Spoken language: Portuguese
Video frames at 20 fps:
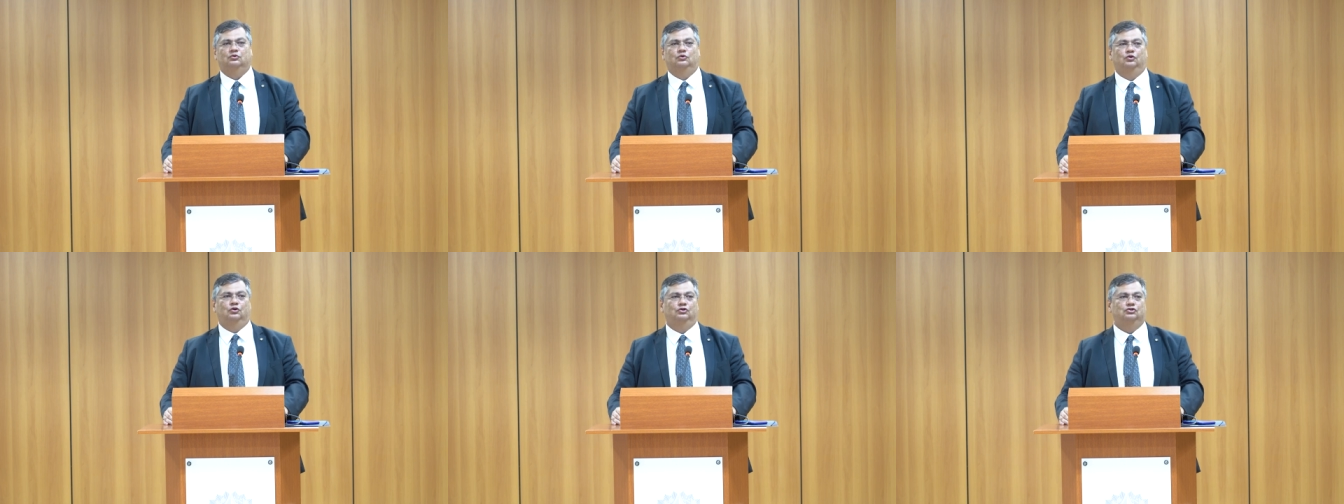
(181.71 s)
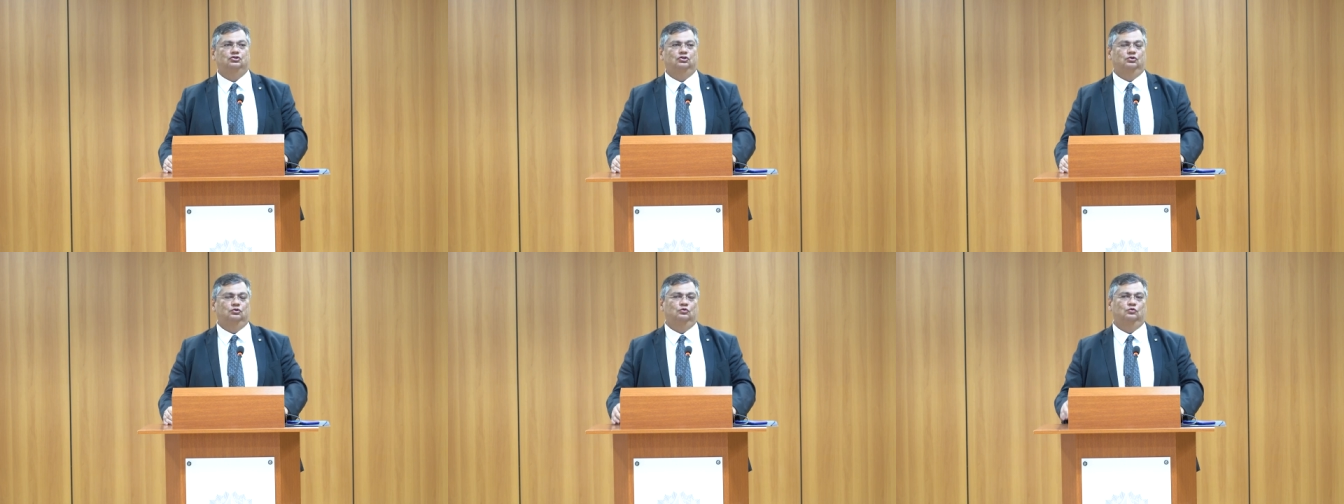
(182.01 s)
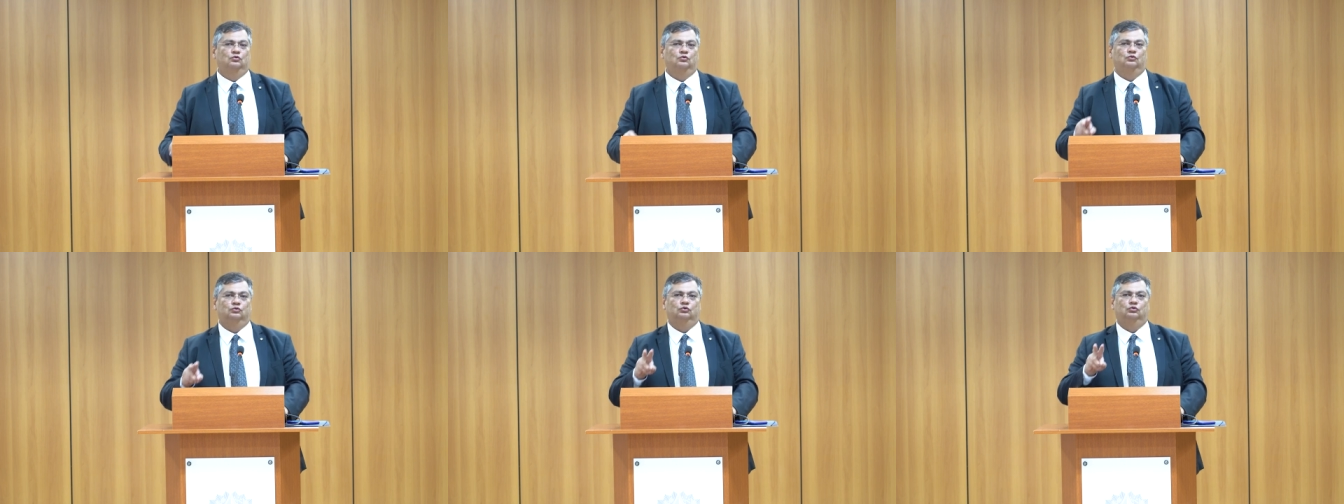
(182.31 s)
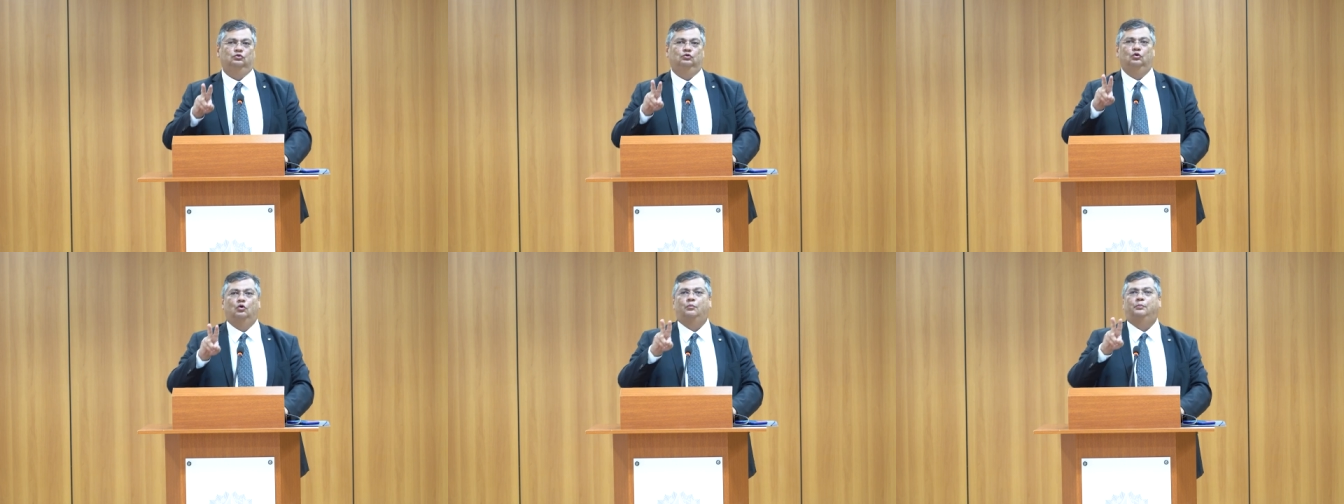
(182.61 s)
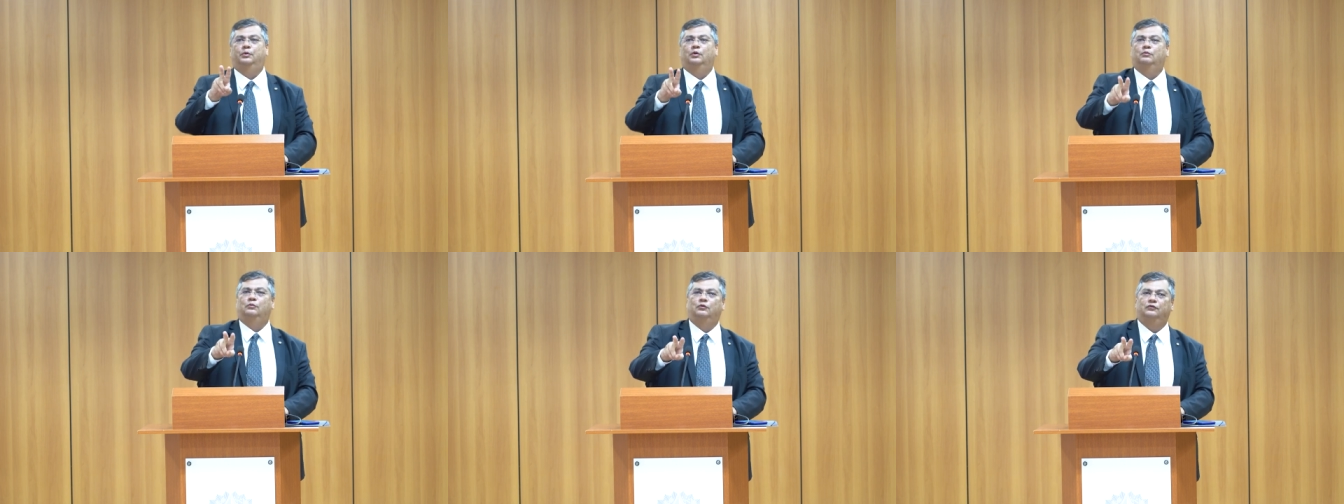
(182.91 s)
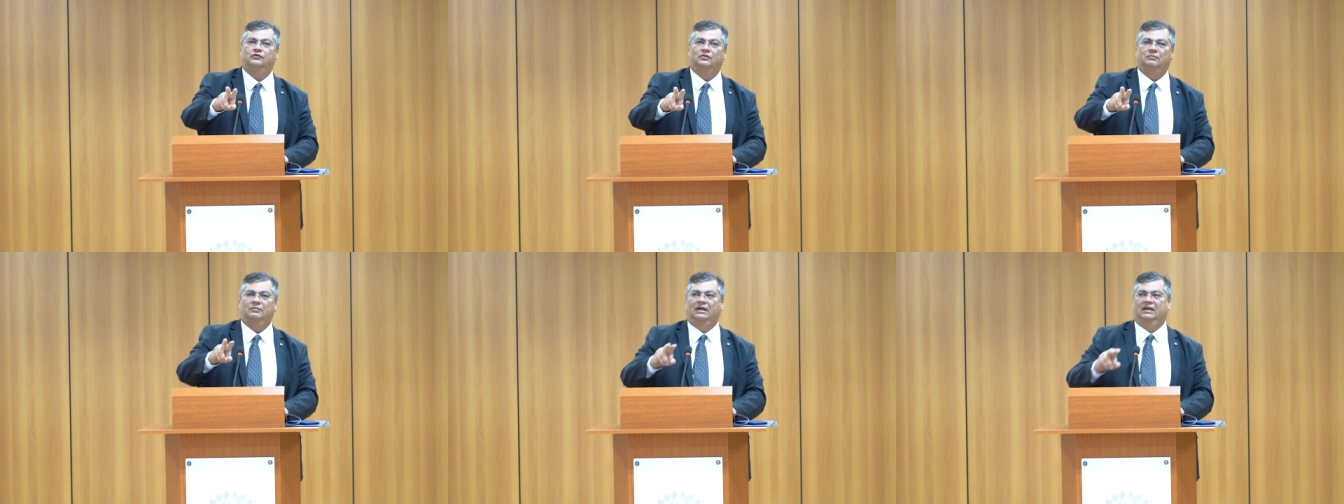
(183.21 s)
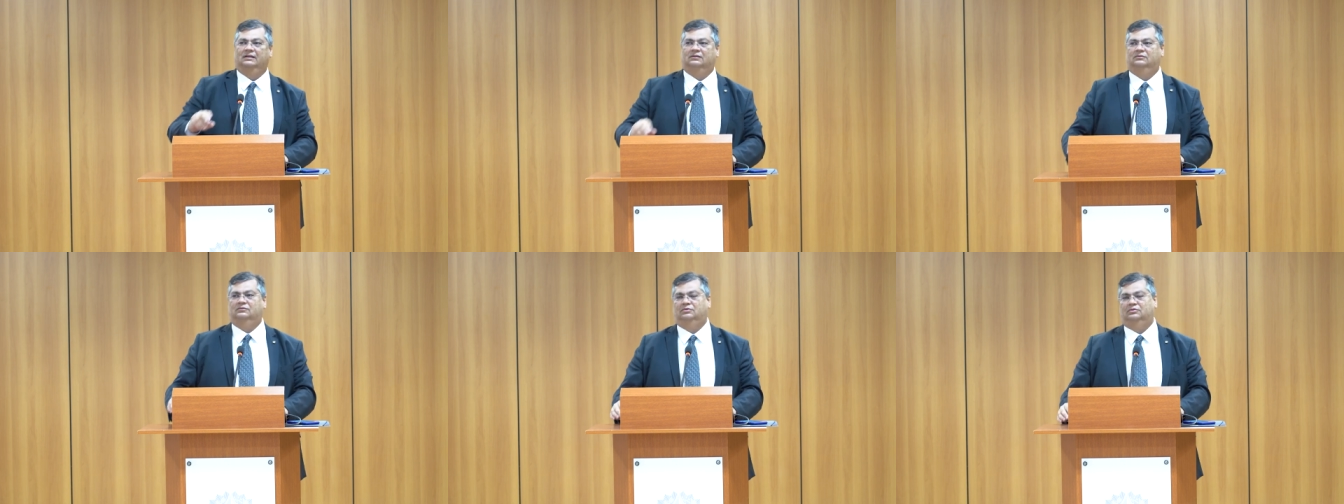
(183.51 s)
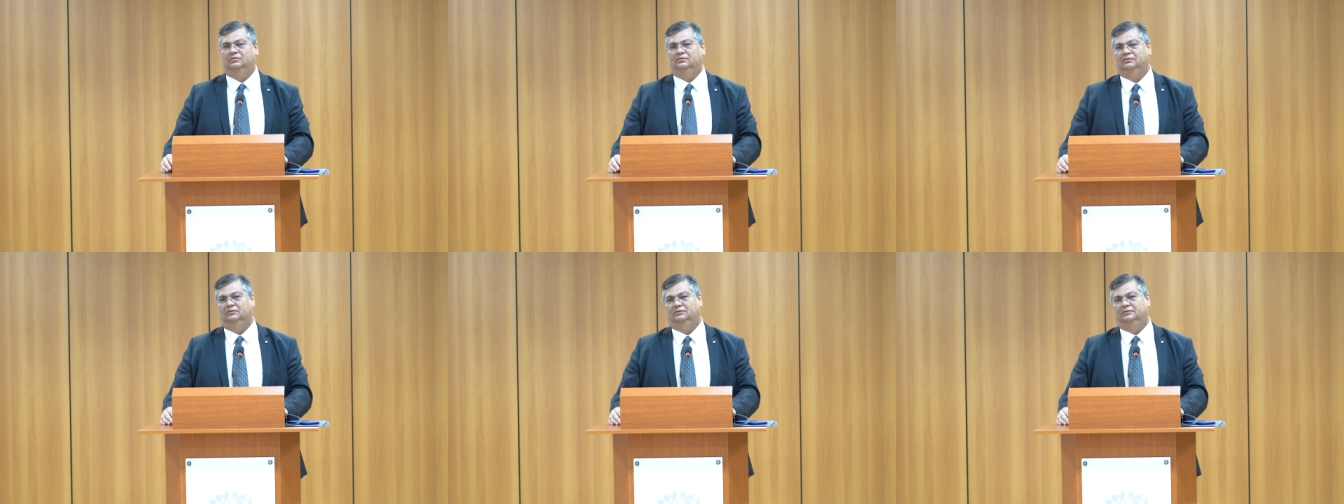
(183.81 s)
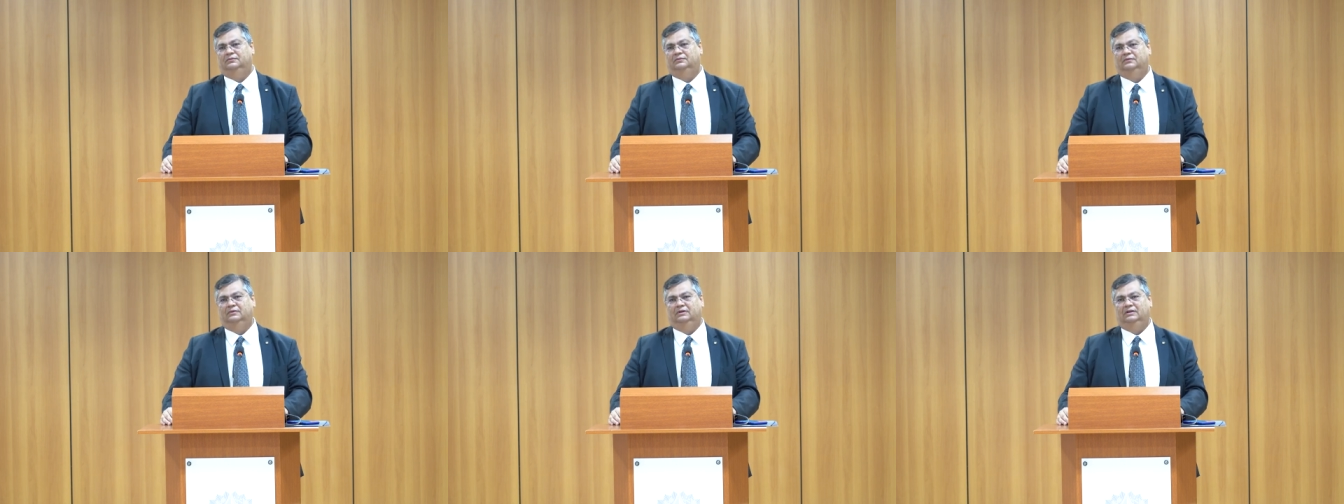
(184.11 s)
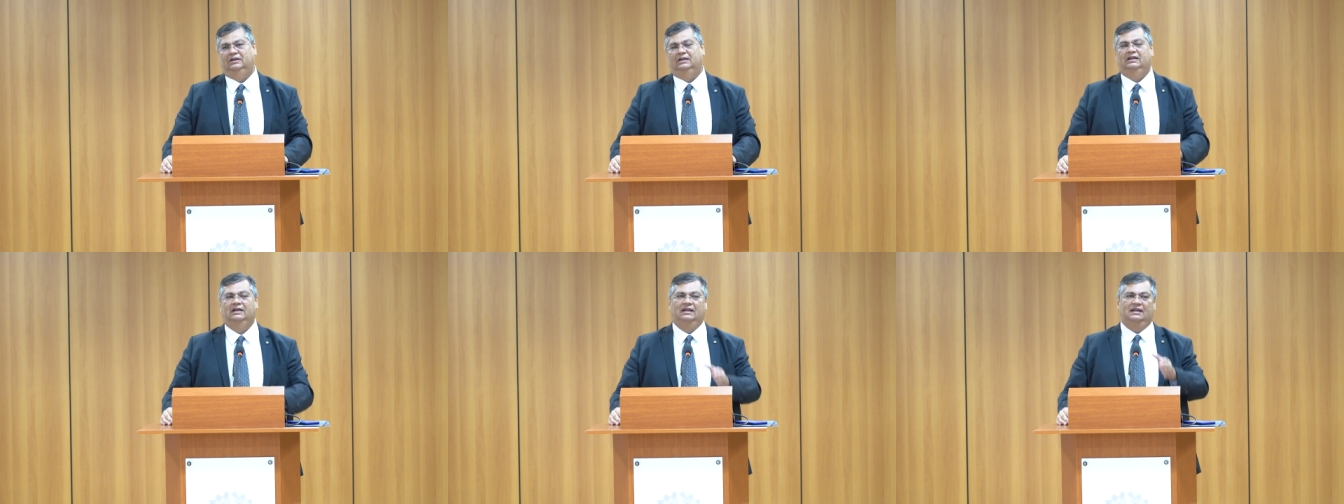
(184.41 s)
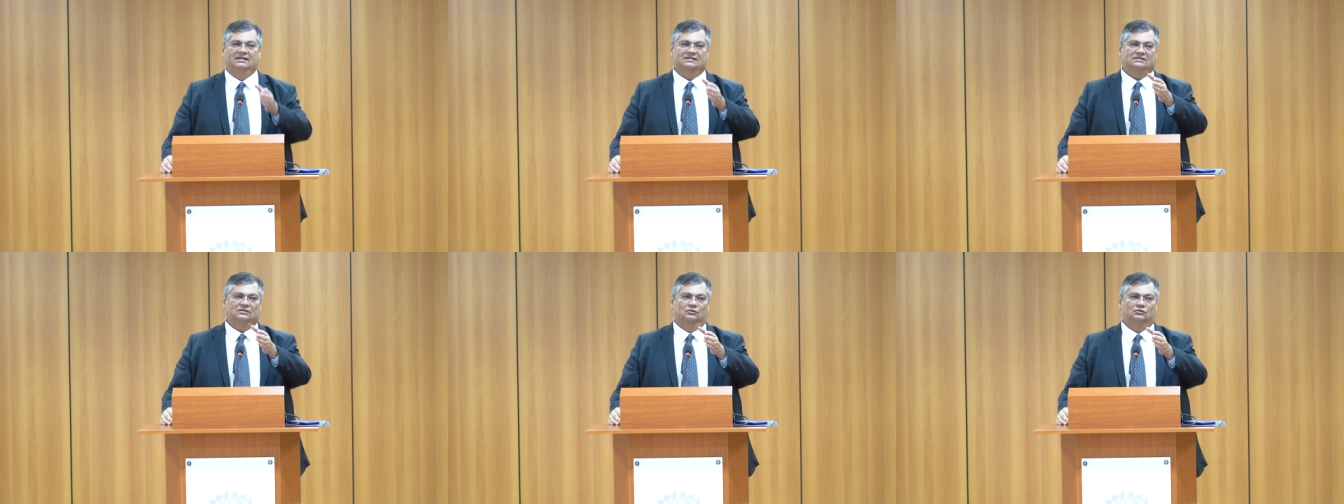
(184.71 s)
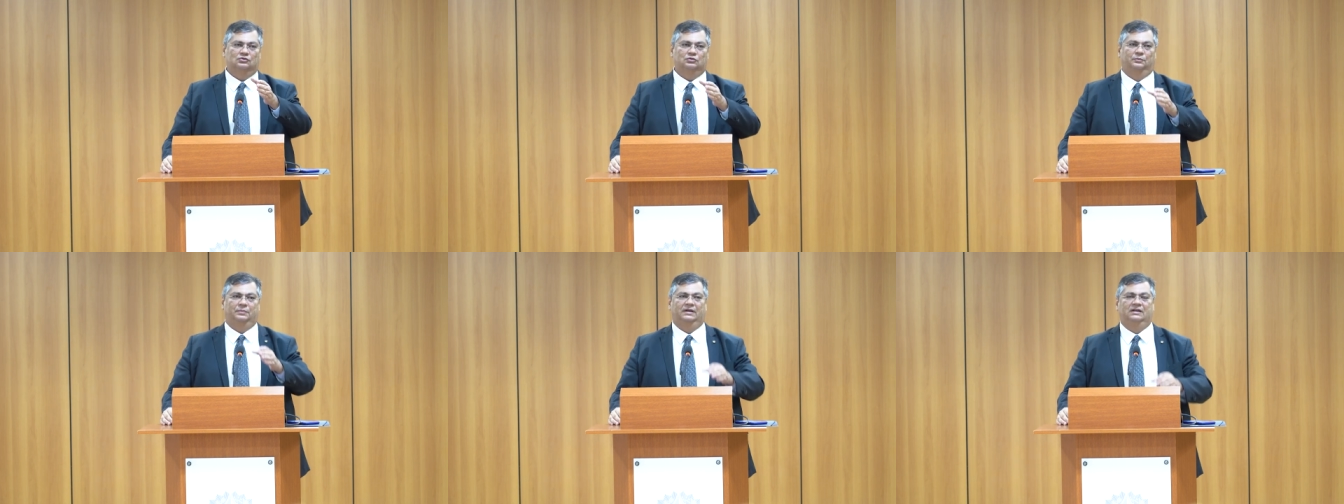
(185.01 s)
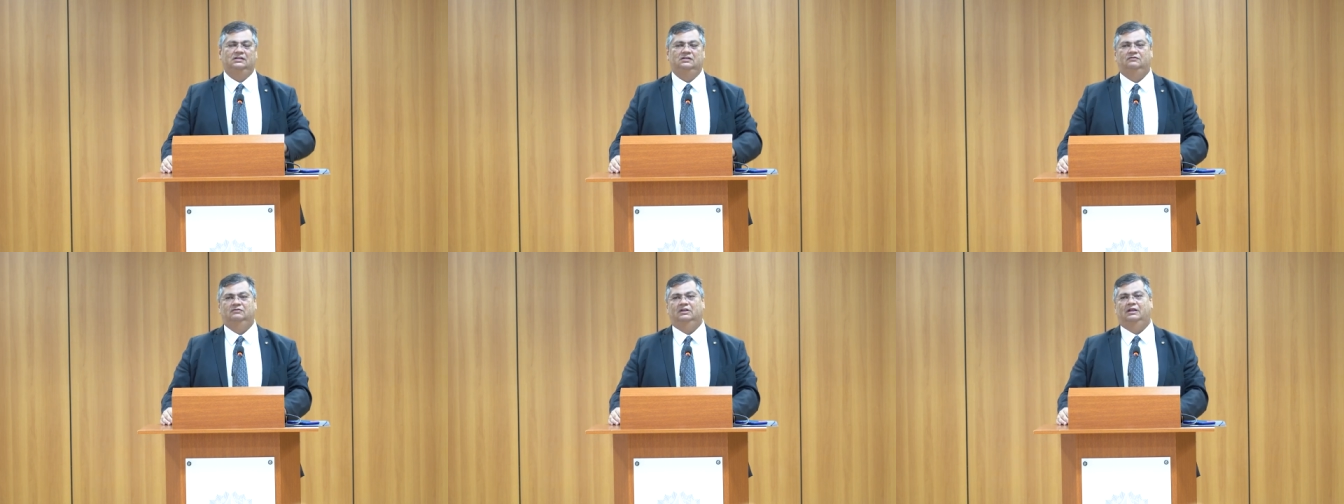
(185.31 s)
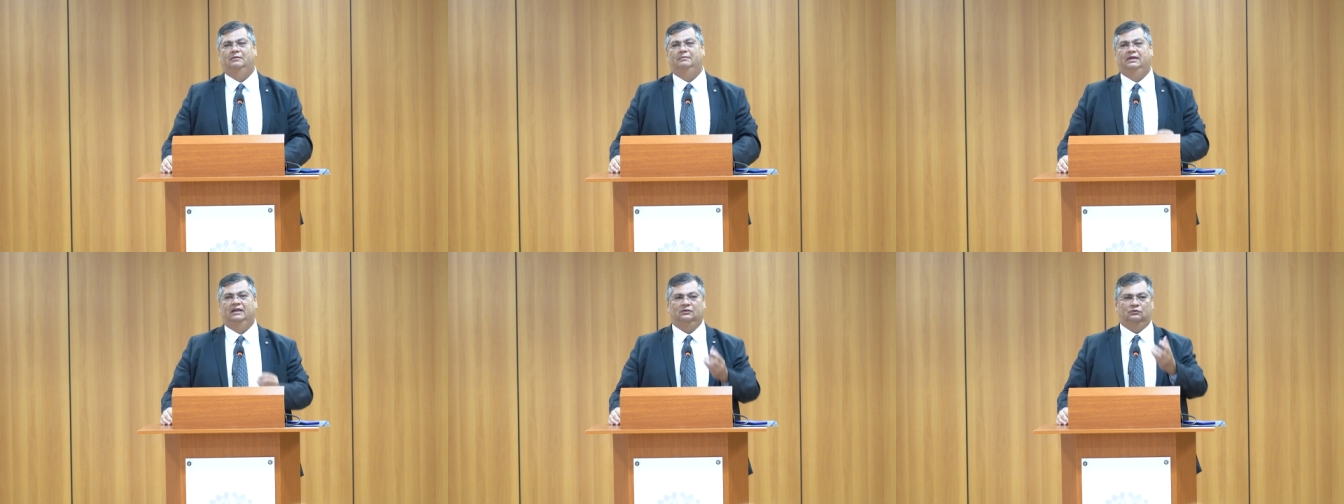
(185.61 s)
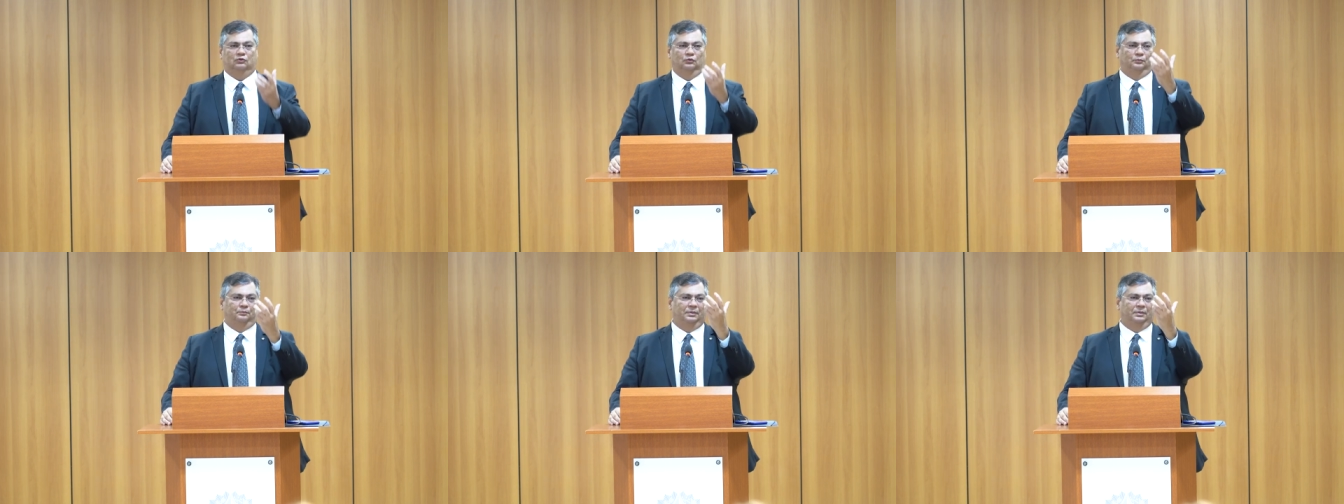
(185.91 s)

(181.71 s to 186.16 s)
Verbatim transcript: hoje num duplo movimento em relação ao superendividamento. O